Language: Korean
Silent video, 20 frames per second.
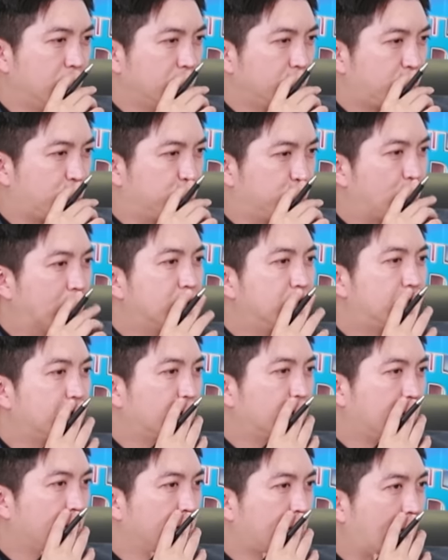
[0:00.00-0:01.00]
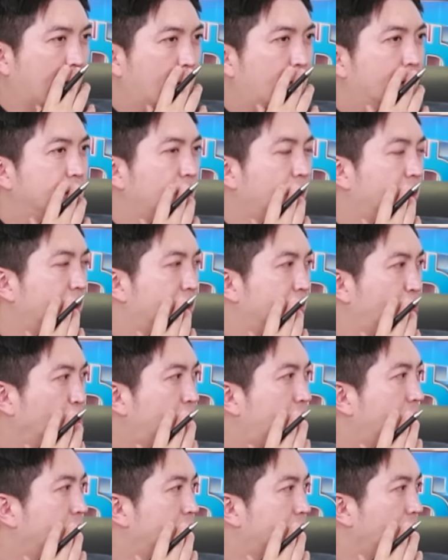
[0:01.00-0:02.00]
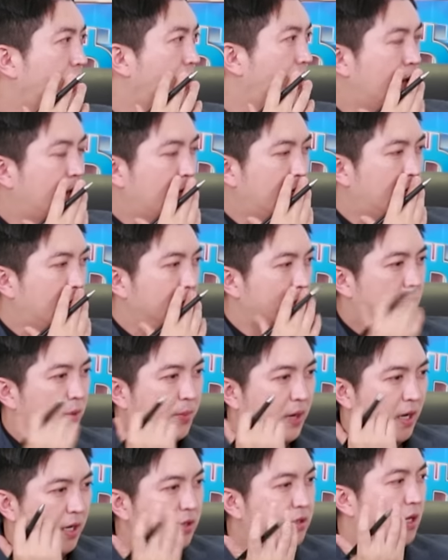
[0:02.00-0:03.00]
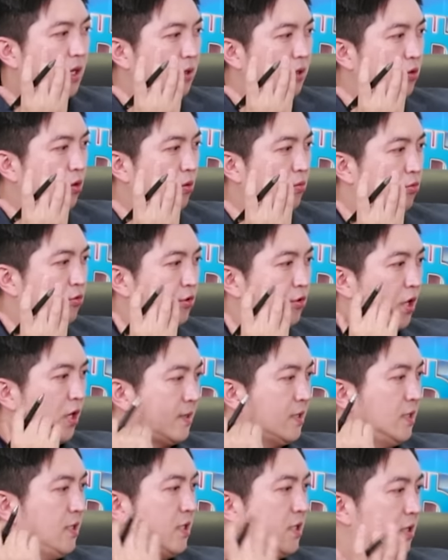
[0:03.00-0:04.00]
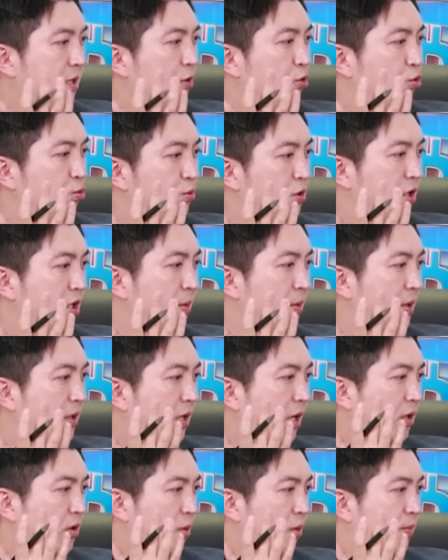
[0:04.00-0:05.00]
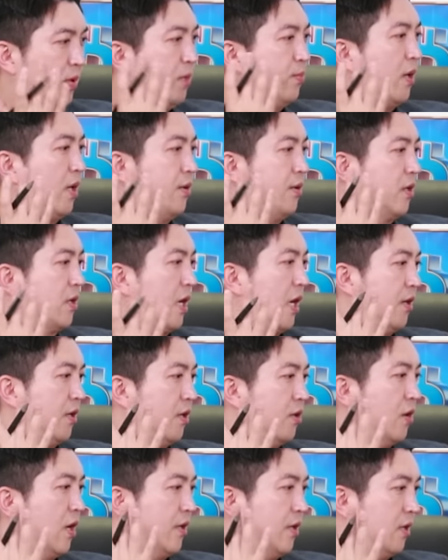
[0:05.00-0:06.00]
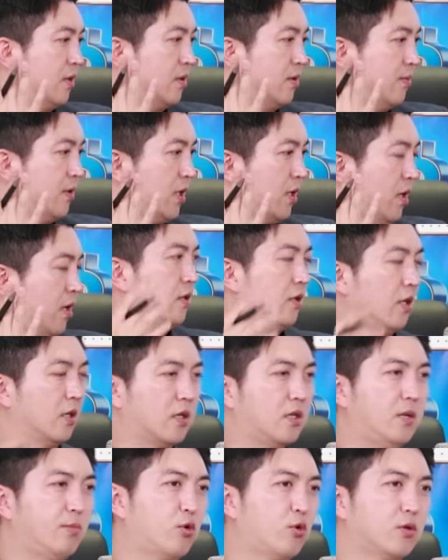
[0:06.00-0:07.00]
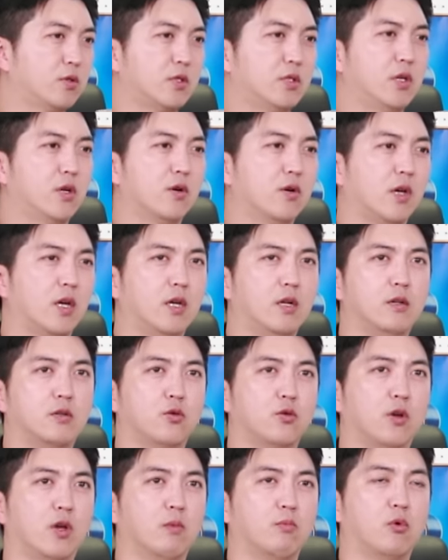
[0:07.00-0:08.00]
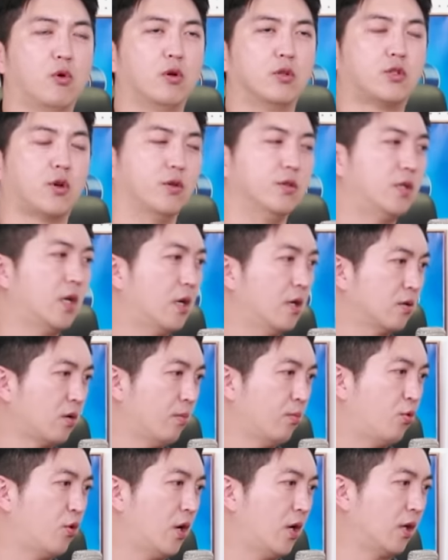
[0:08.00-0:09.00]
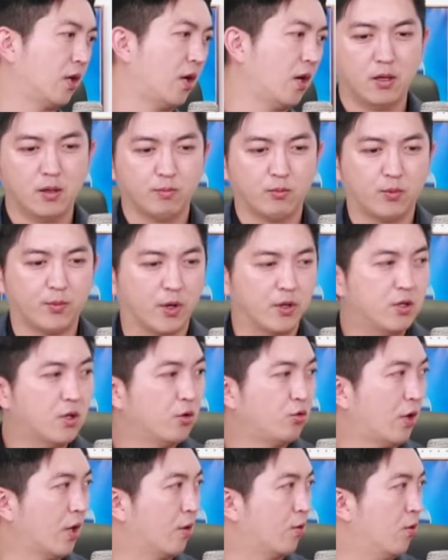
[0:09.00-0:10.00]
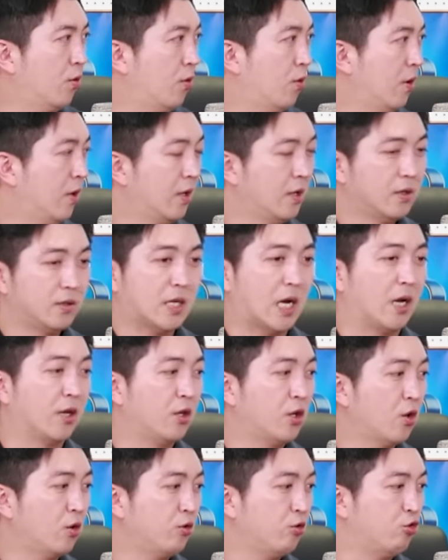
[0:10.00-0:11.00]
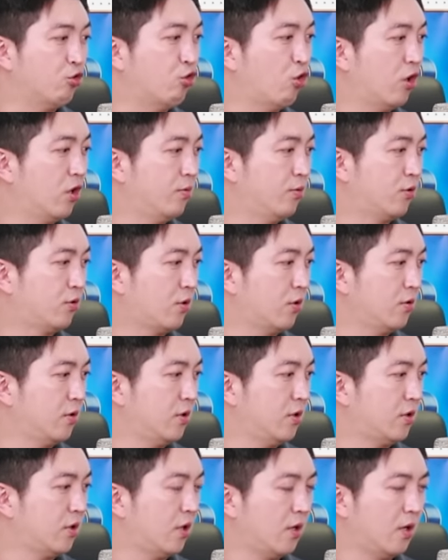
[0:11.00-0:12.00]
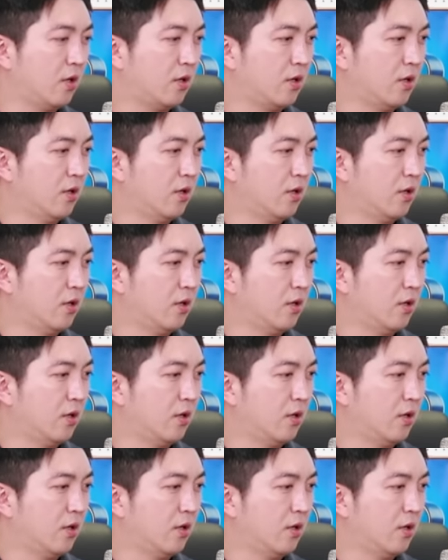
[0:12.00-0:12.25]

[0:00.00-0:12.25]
주관적이고 객관적이지 못해서 이제 바이든 행정부나 AC의 움직임에 대해서 비판을 가하는 거 아니겠습니까? 크립토 진영의 일종의 뭐 전쟁을 선포한 게 몇 년 됐고 작년 6월부터는 이제